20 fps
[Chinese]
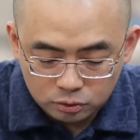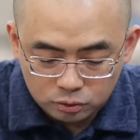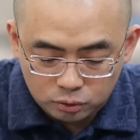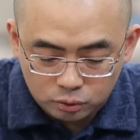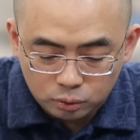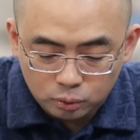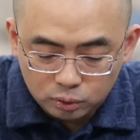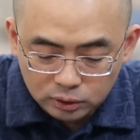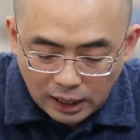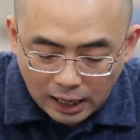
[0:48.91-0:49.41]

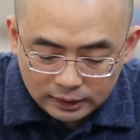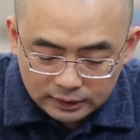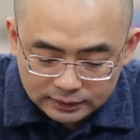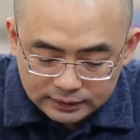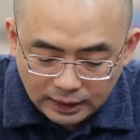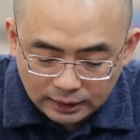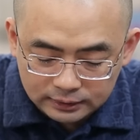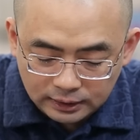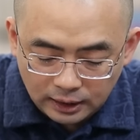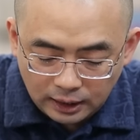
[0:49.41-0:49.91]
巨大的
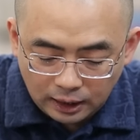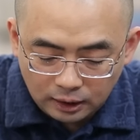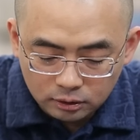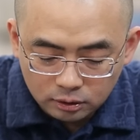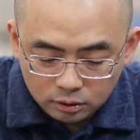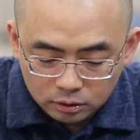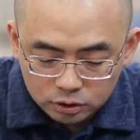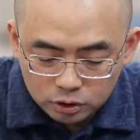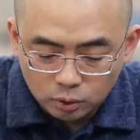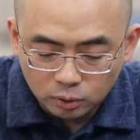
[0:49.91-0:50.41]
下跌啊，
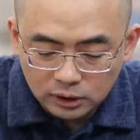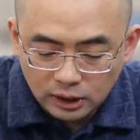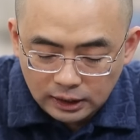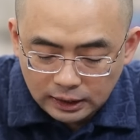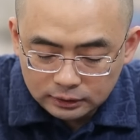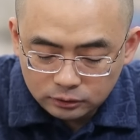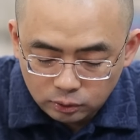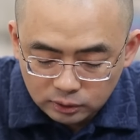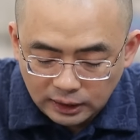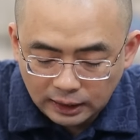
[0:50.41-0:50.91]
九年
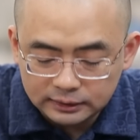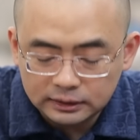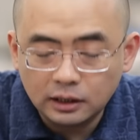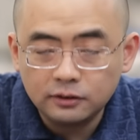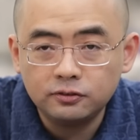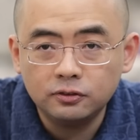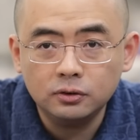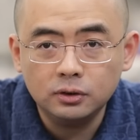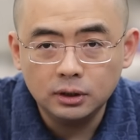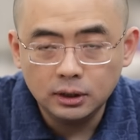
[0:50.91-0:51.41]
来最大跌
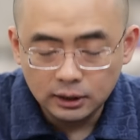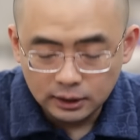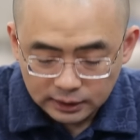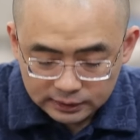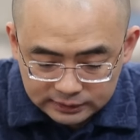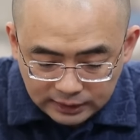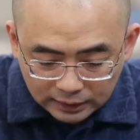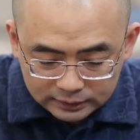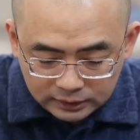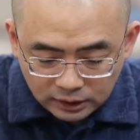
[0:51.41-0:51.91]
幅，
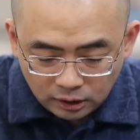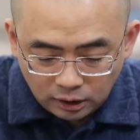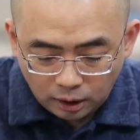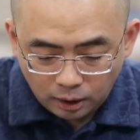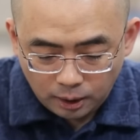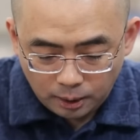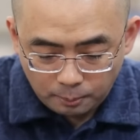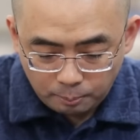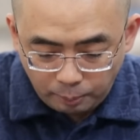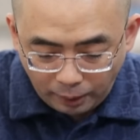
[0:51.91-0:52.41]
下跌
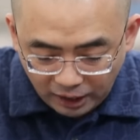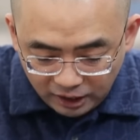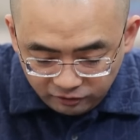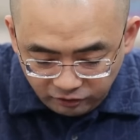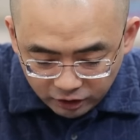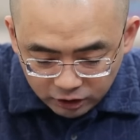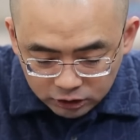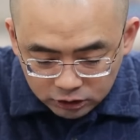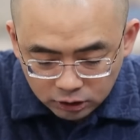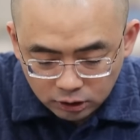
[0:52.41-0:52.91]
了百
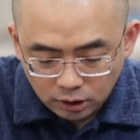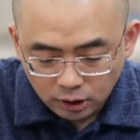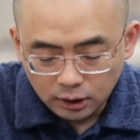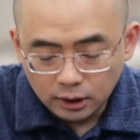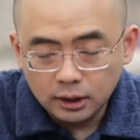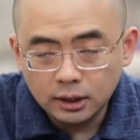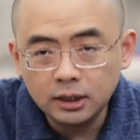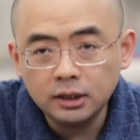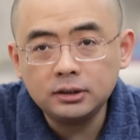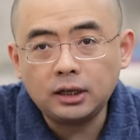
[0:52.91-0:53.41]
分之
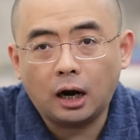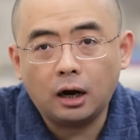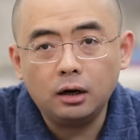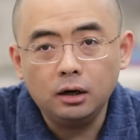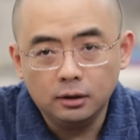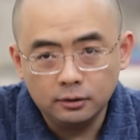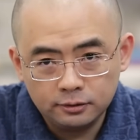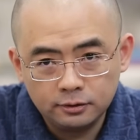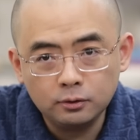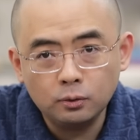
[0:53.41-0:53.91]
零点
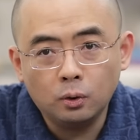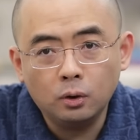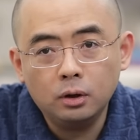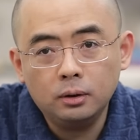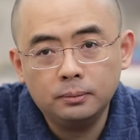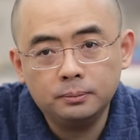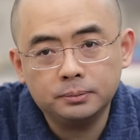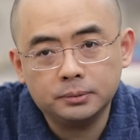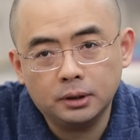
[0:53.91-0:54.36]
四五。